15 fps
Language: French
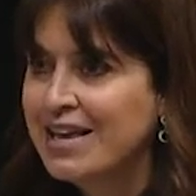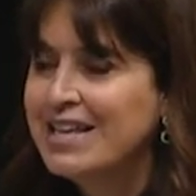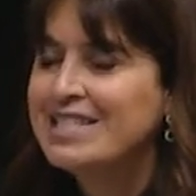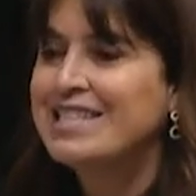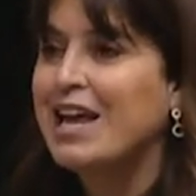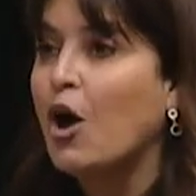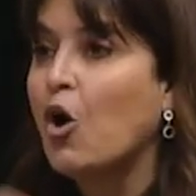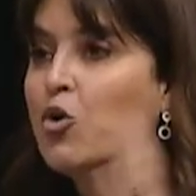
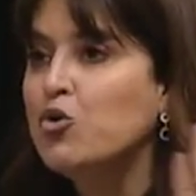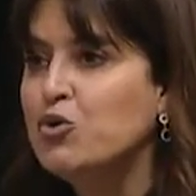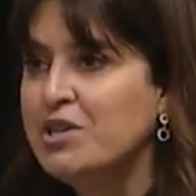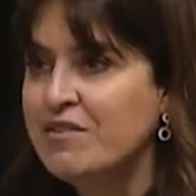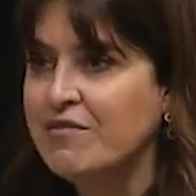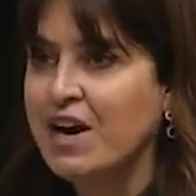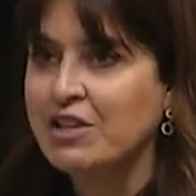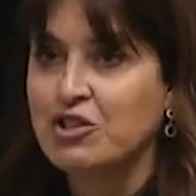C'était un
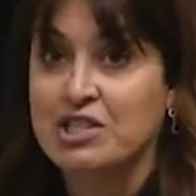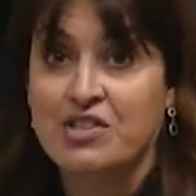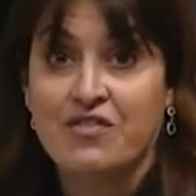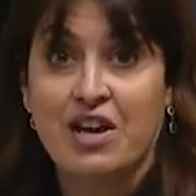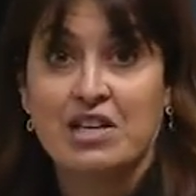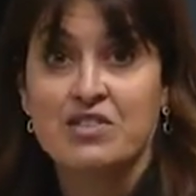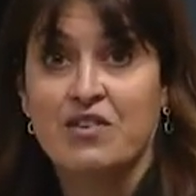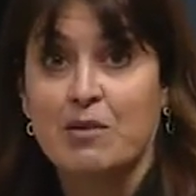univers de
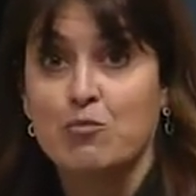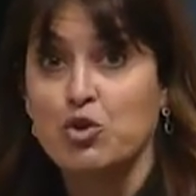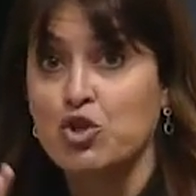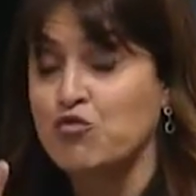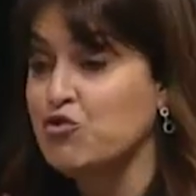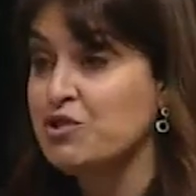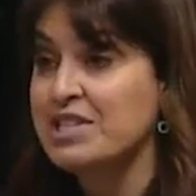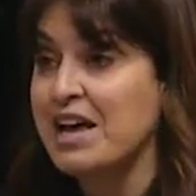différence. Fait que moi, je
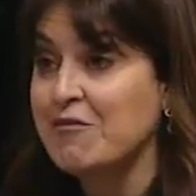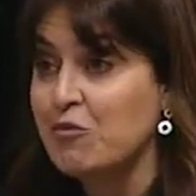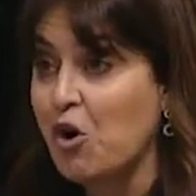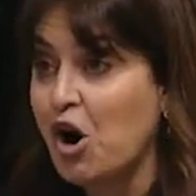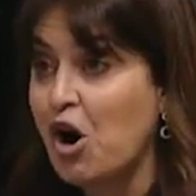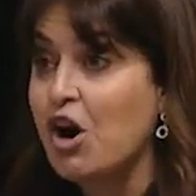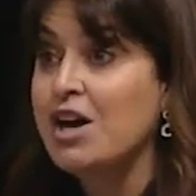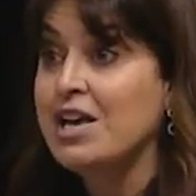veux
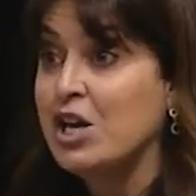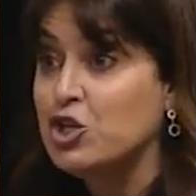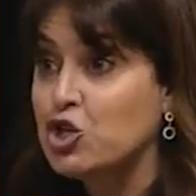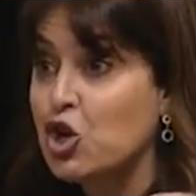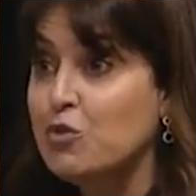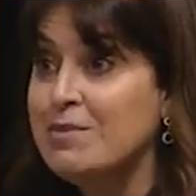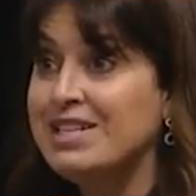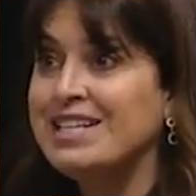savoir ce que
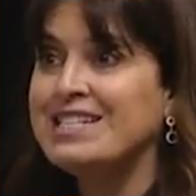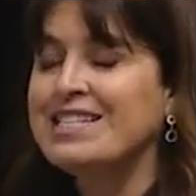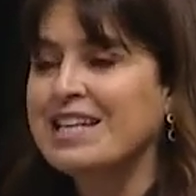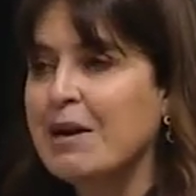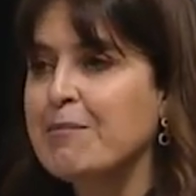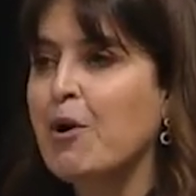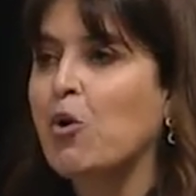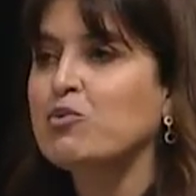le ministre
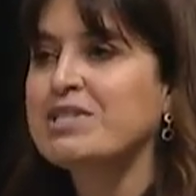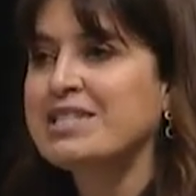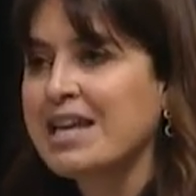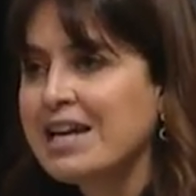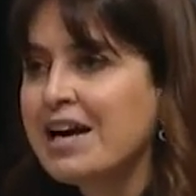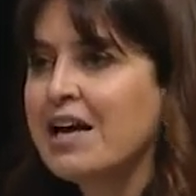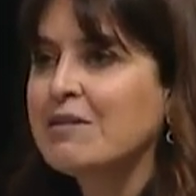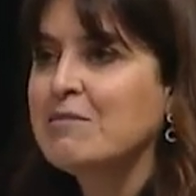répond aux
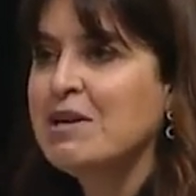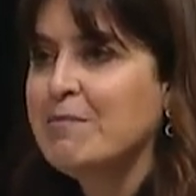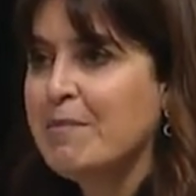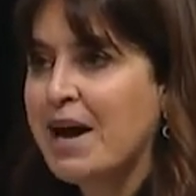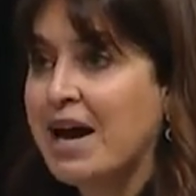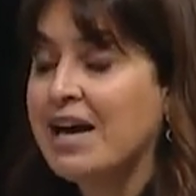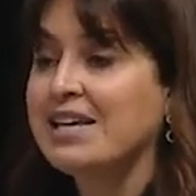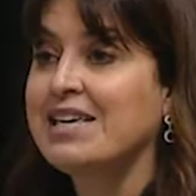50 000
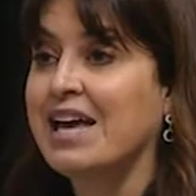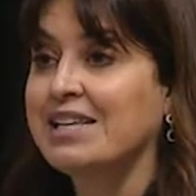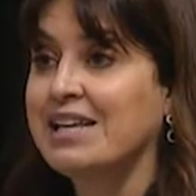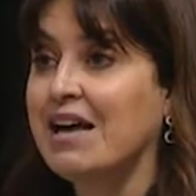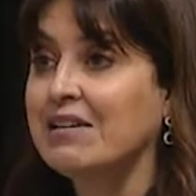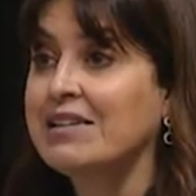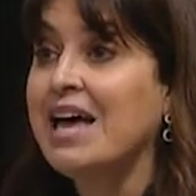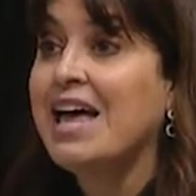parents qui
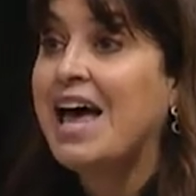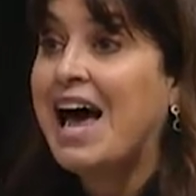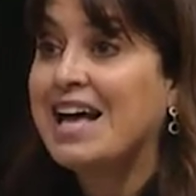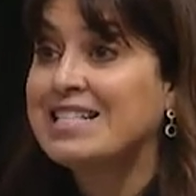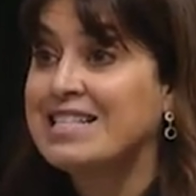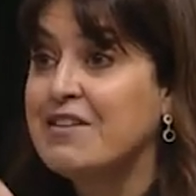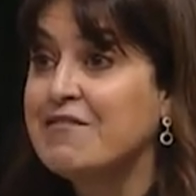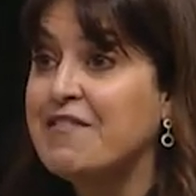attendent, à
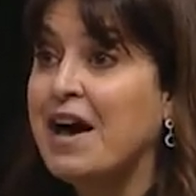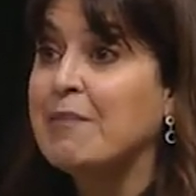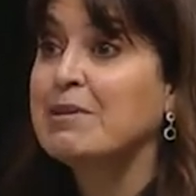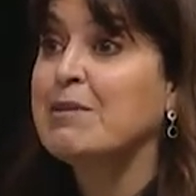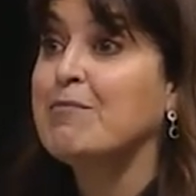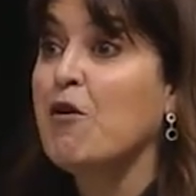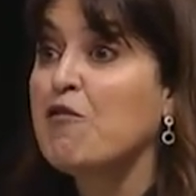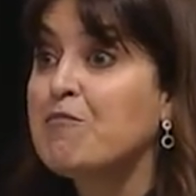ces femmes
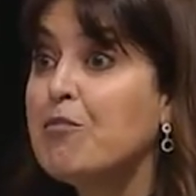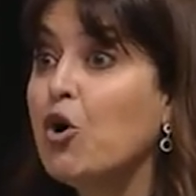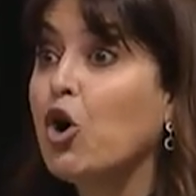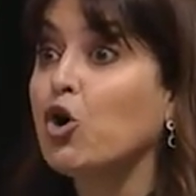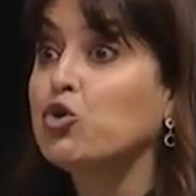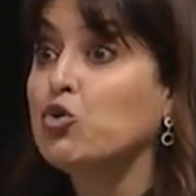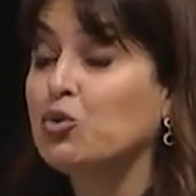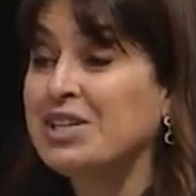qui ne peuvent pas
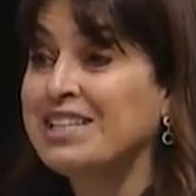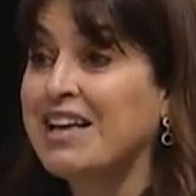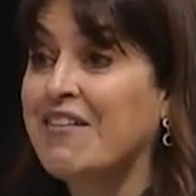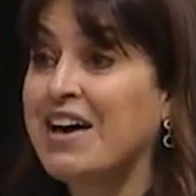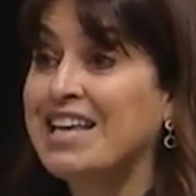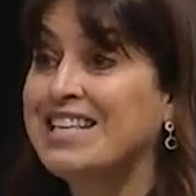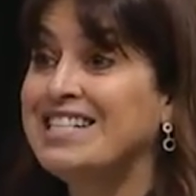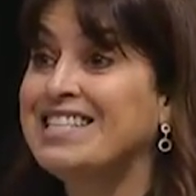retourner
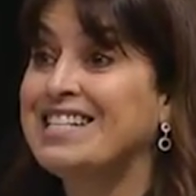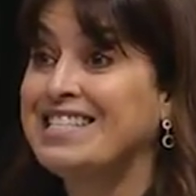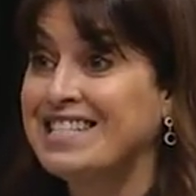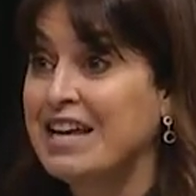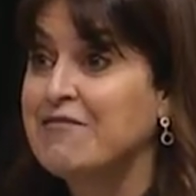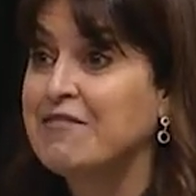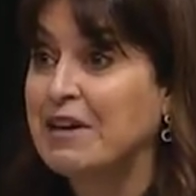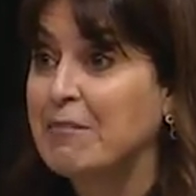travailler, ces
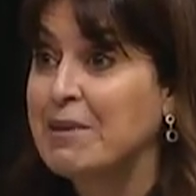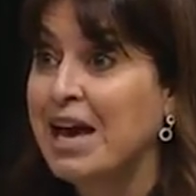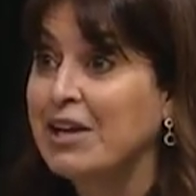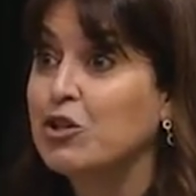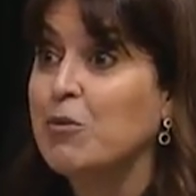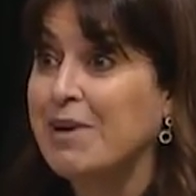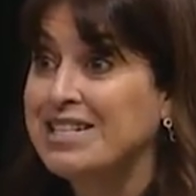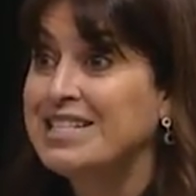infirmières
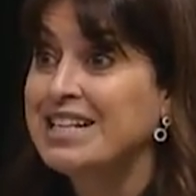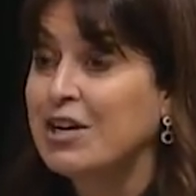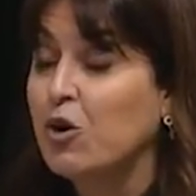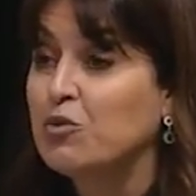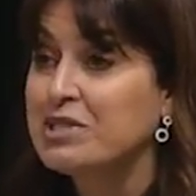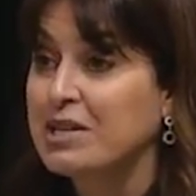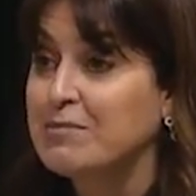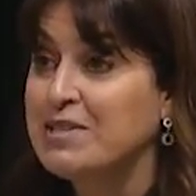de ma
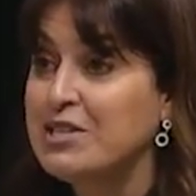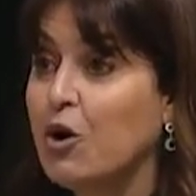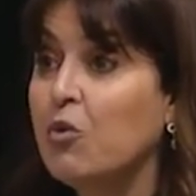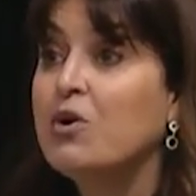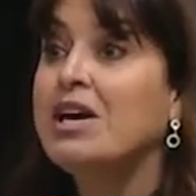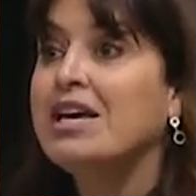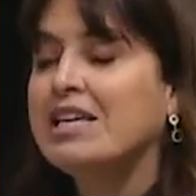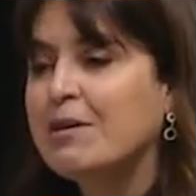circonscription
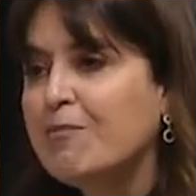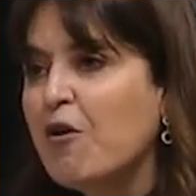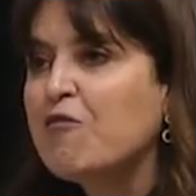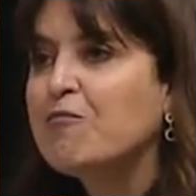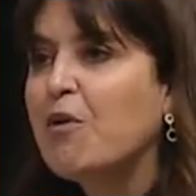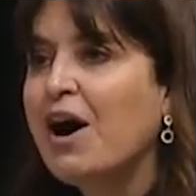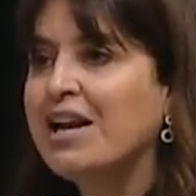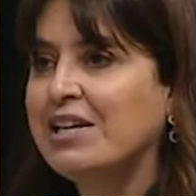qui ne peuvent
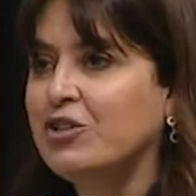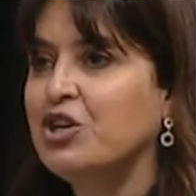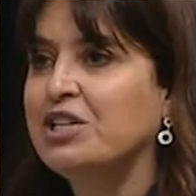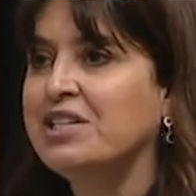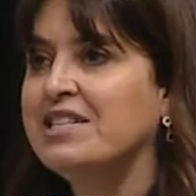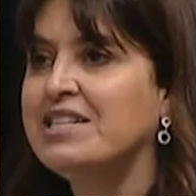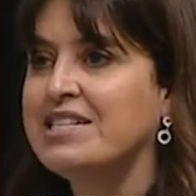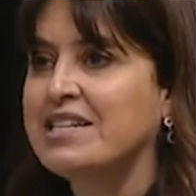pas aller donner
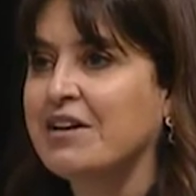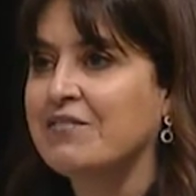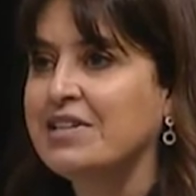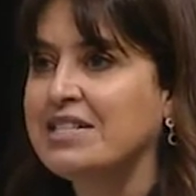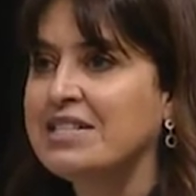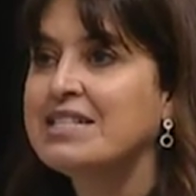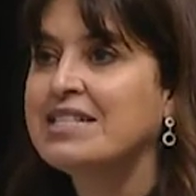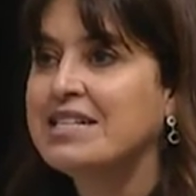des
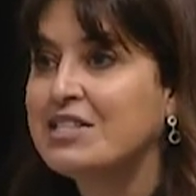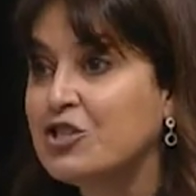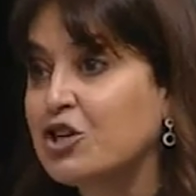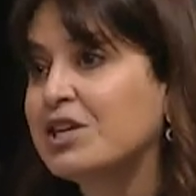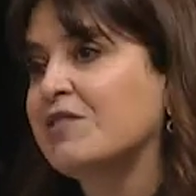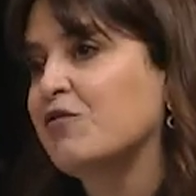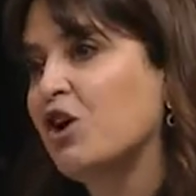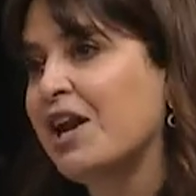services. C'est ça
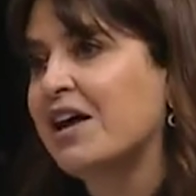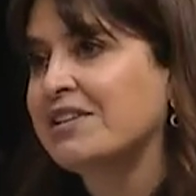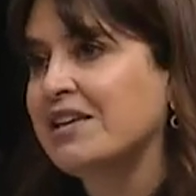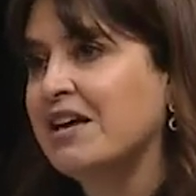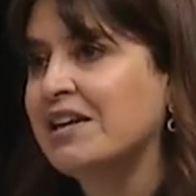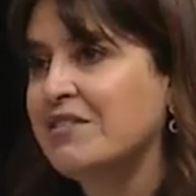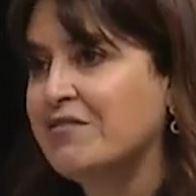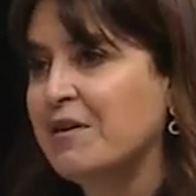qu'ils veulent
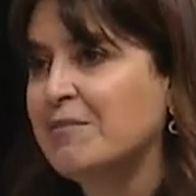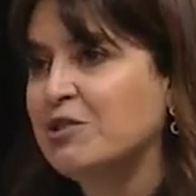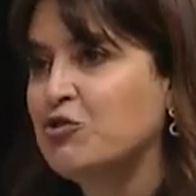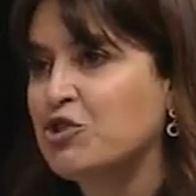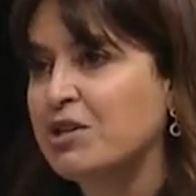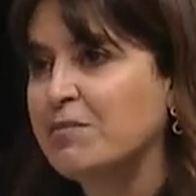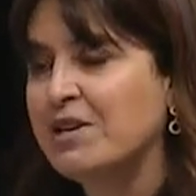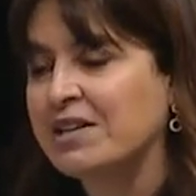entendre, les familles du
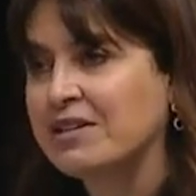Québec.